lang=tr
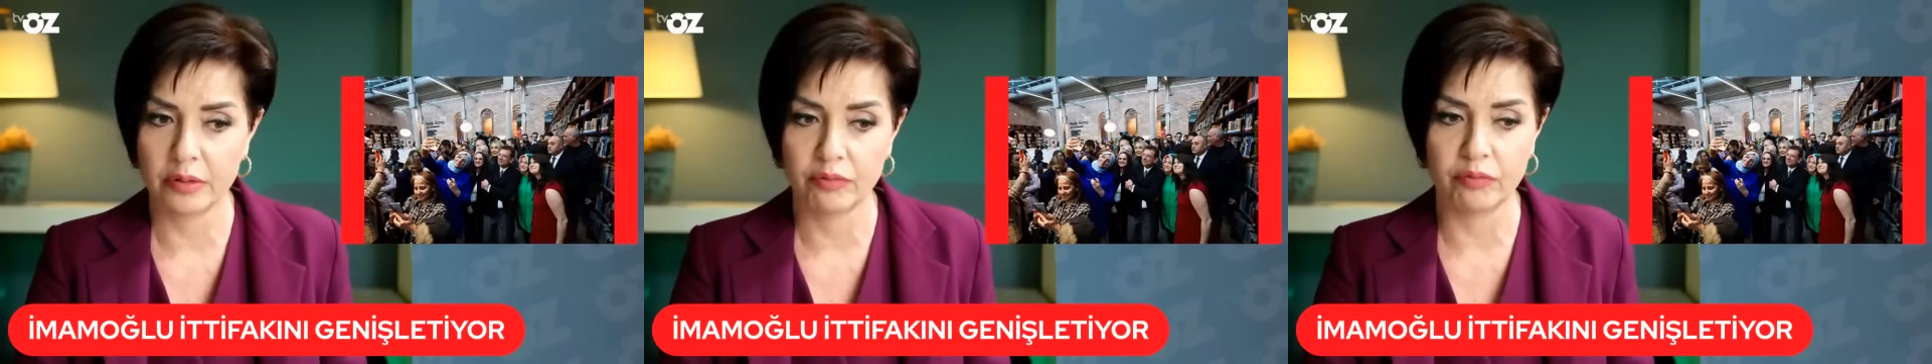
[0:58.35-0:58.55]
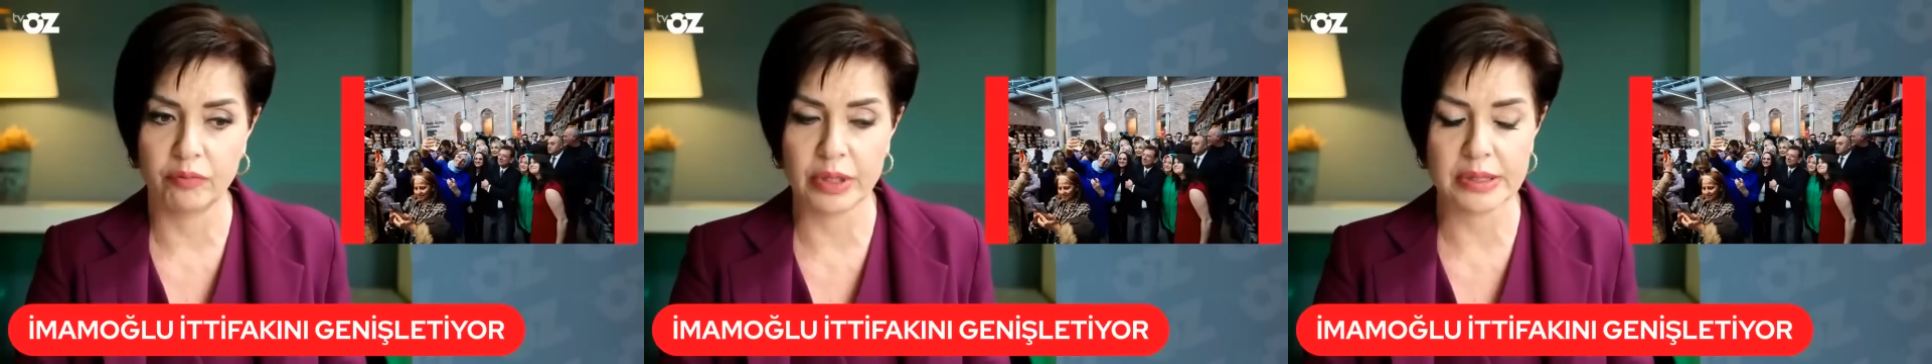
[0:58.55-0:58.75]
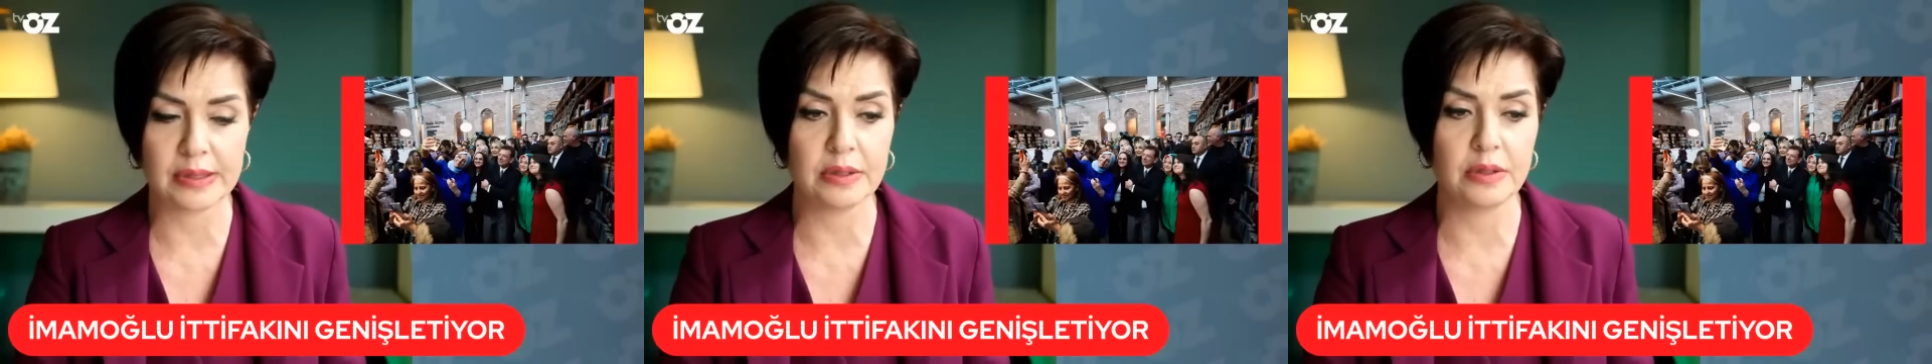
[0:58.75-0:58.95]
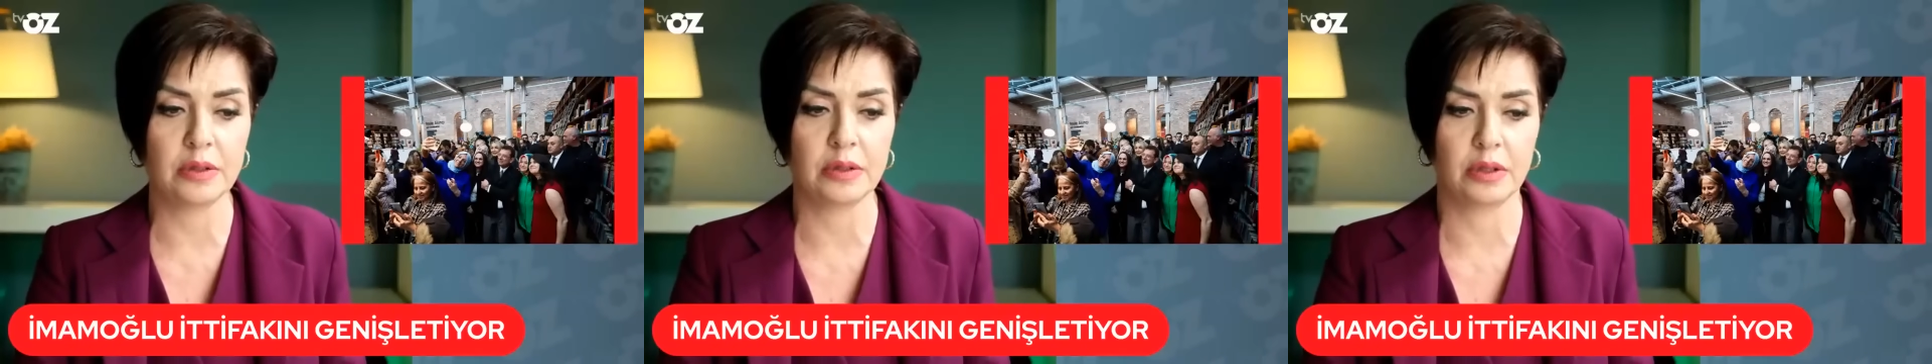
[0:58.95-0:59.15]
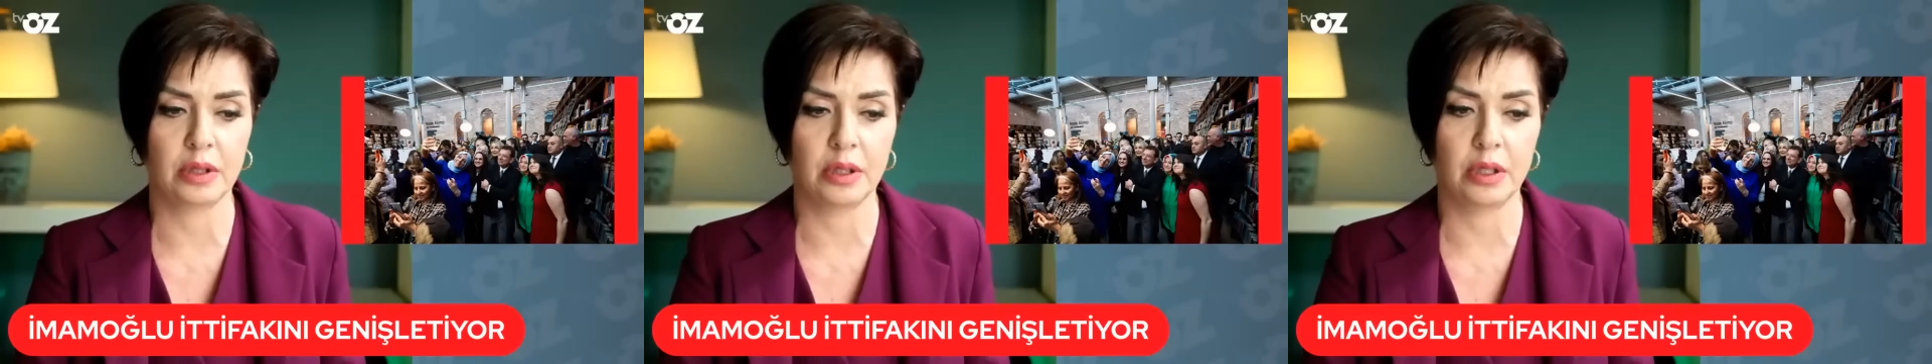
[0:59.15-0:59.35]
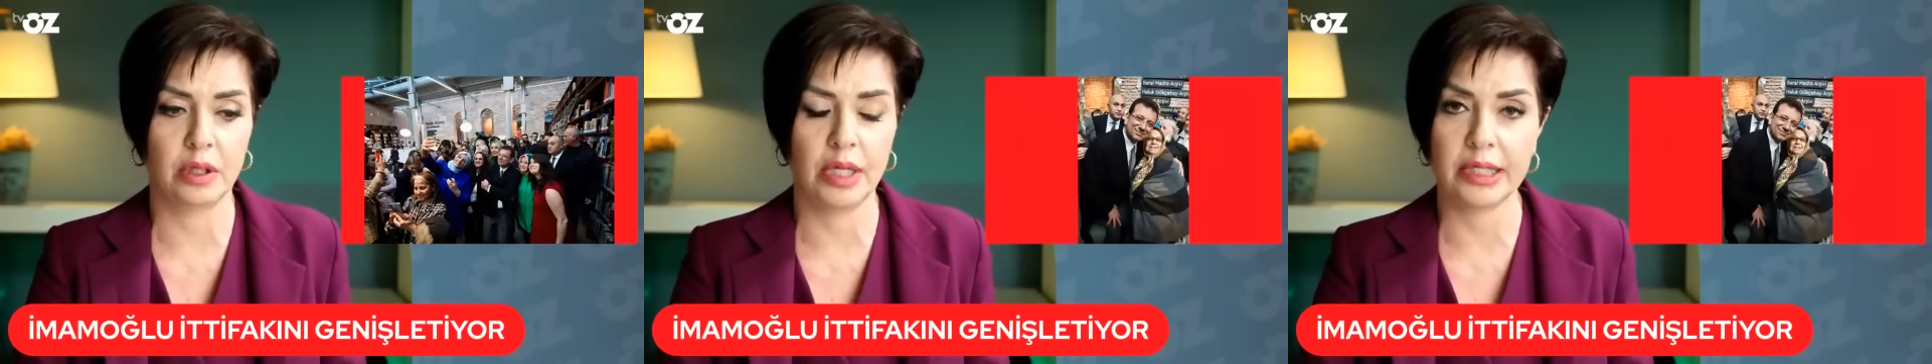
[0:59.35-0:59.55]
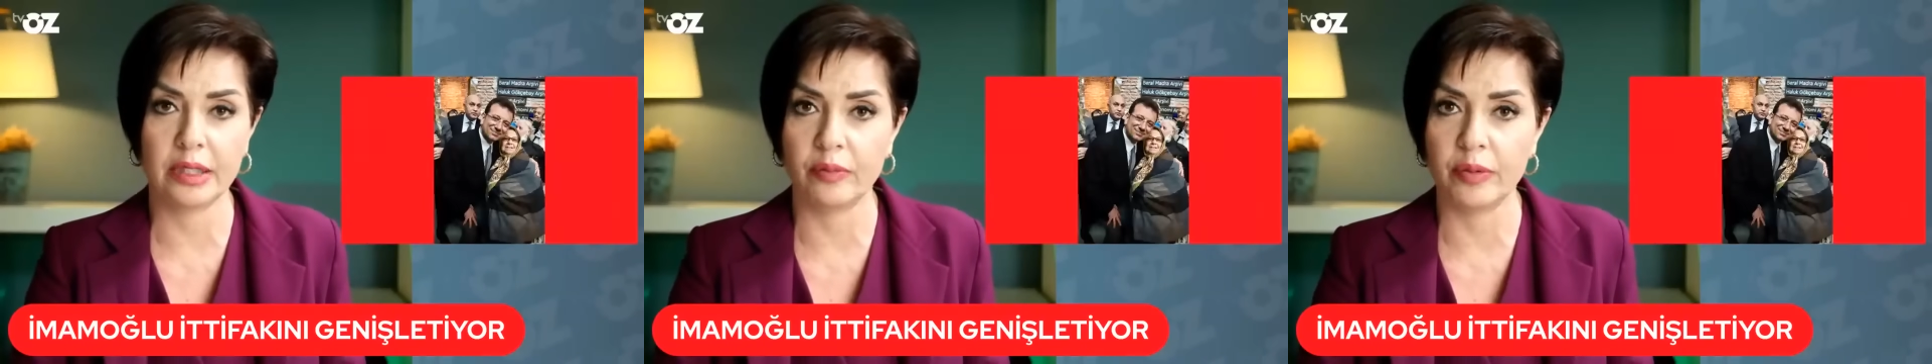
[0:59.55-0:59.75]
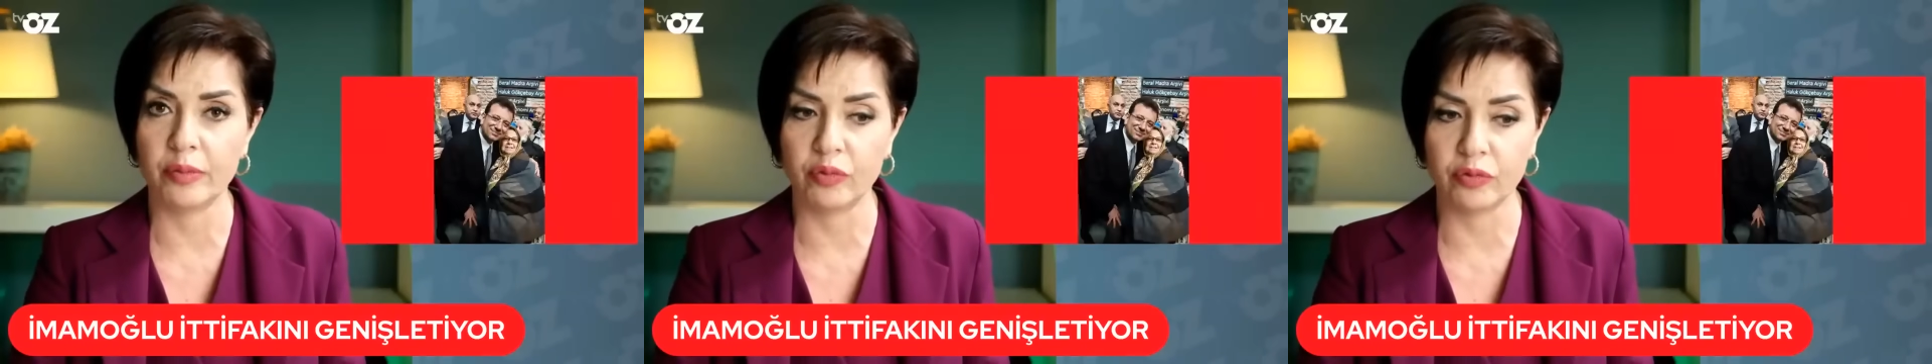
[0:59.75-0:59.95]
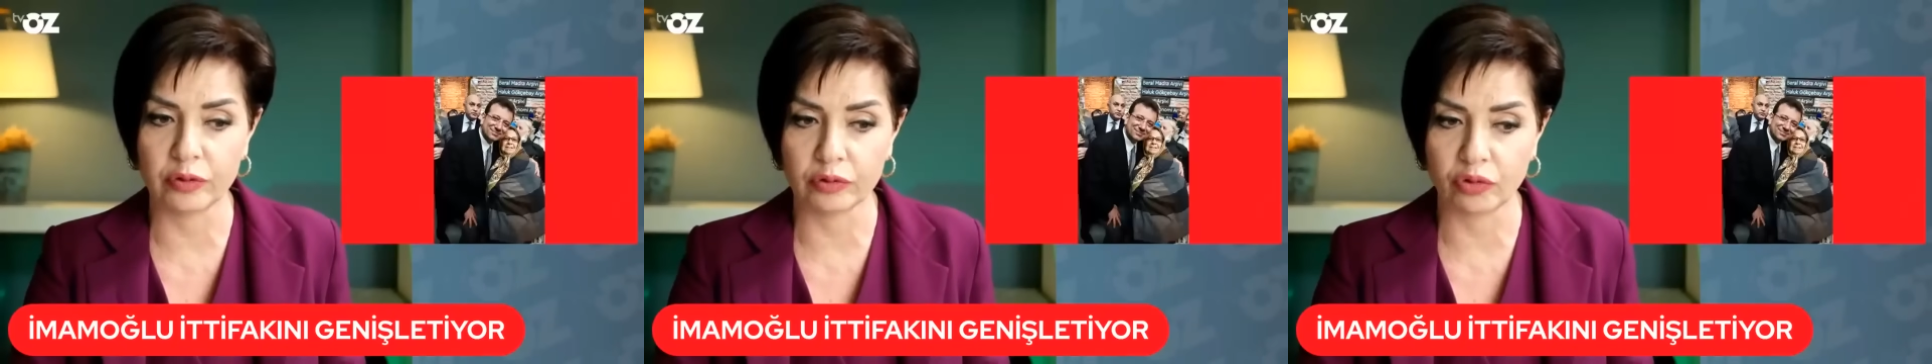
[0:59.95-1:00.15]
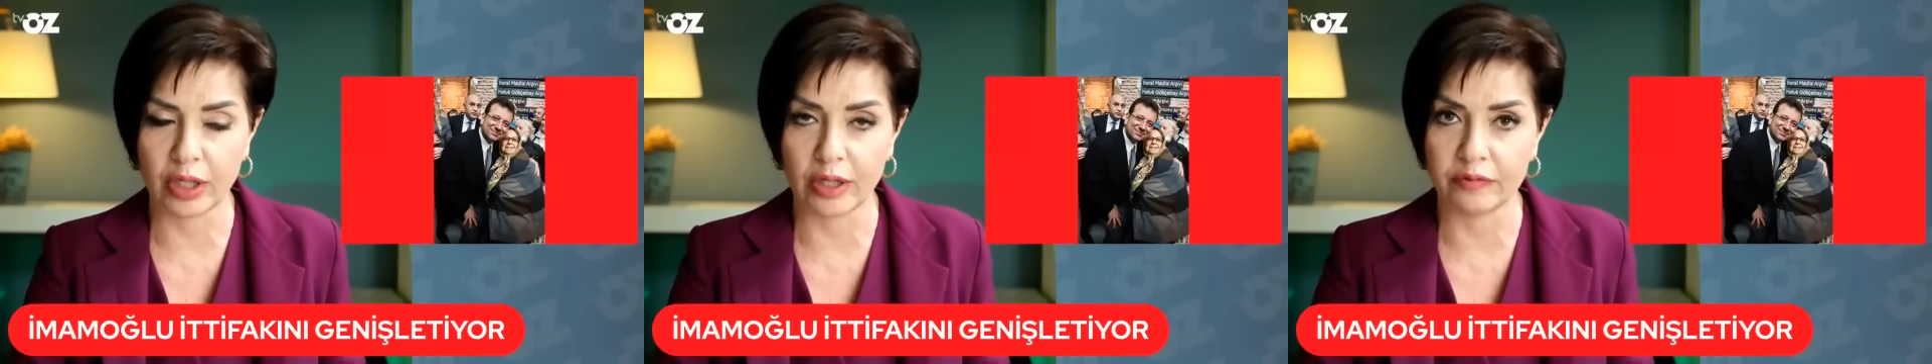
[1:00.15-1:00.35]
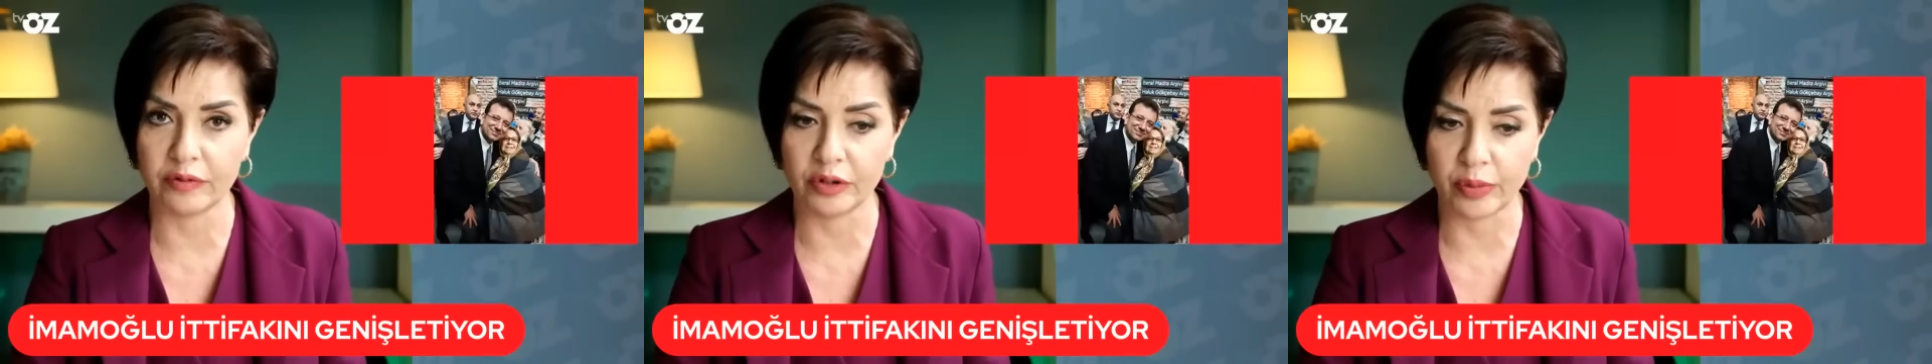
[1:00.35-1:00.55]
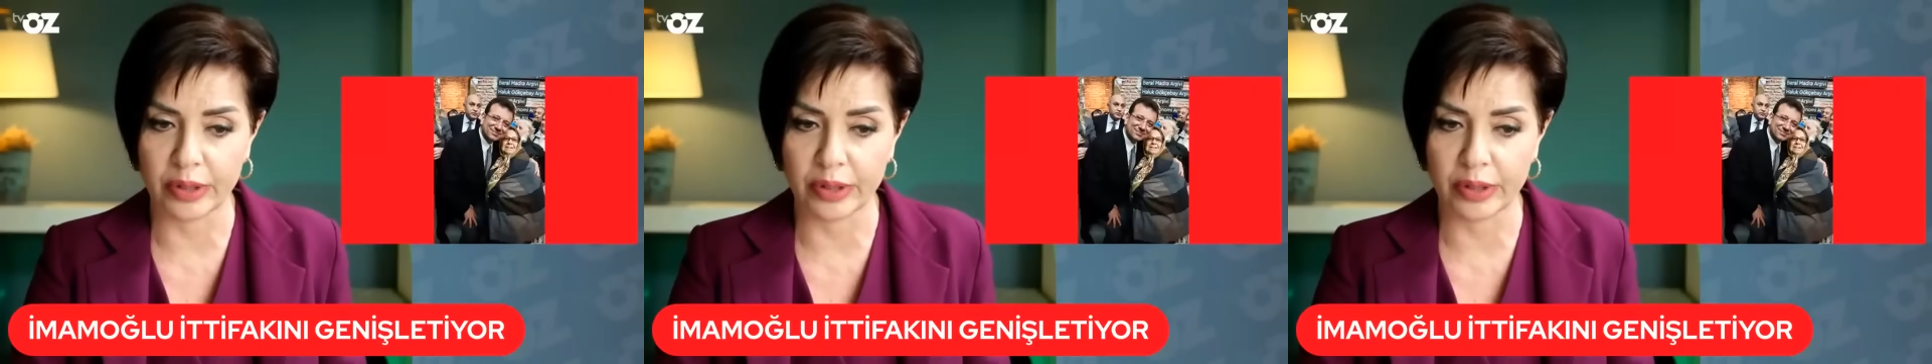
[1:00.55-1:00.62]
Basın e, ekibi bu fotoğrafları